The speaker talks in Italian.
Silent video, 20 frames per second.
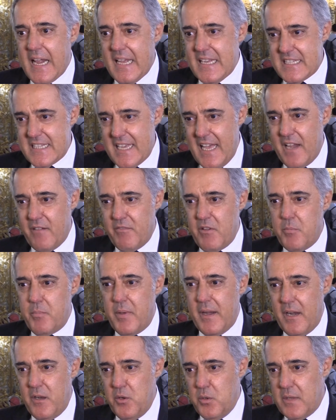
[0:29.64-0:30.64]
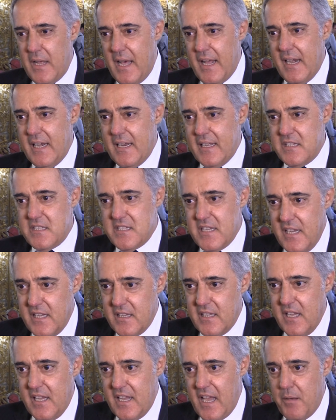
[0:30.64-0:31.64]
che serve per aiutare le
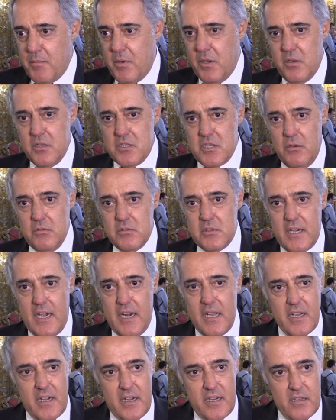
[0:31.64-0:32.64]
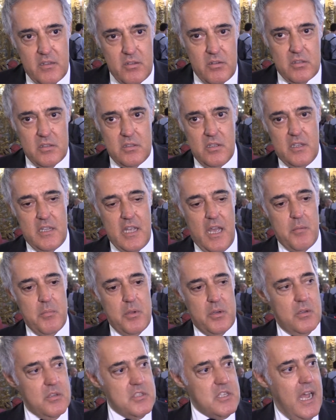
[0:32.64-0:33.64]
aziende che abbiano già un track record, che
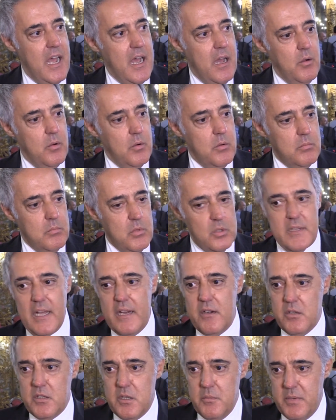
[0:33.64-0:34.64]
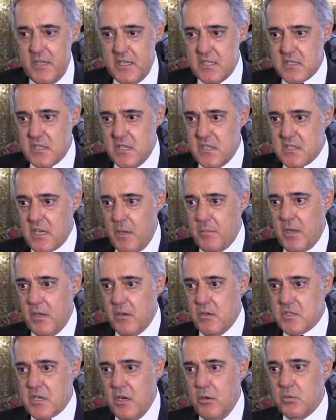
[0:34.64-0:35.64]
abbiano già un modello livello di business
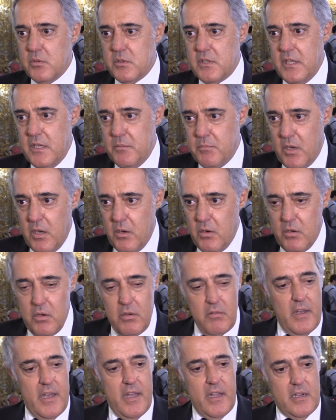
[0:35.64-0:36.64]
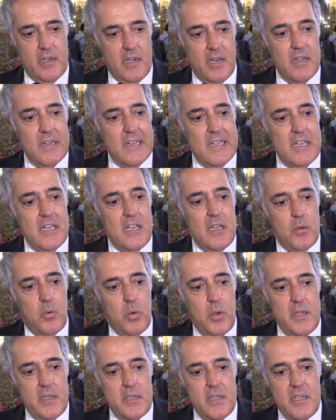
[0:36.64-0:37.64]
abbiano già un team che lo governa.
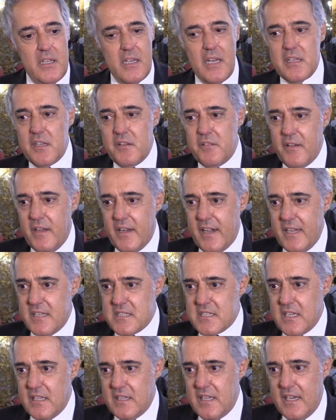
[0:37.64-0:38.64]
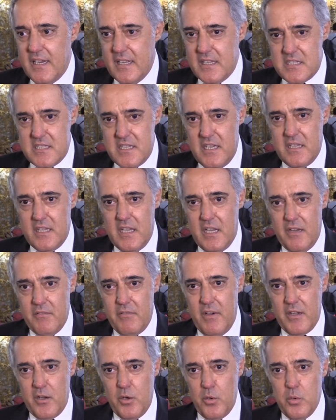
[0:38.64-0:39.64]
Quindi a differenza delle aziende che
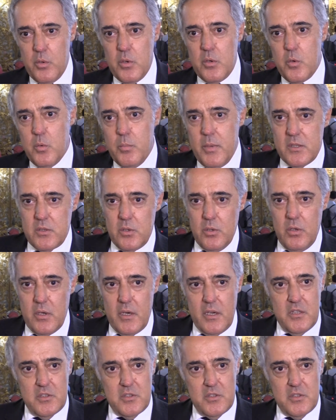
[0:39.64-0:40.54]
vanno in un incubatore, che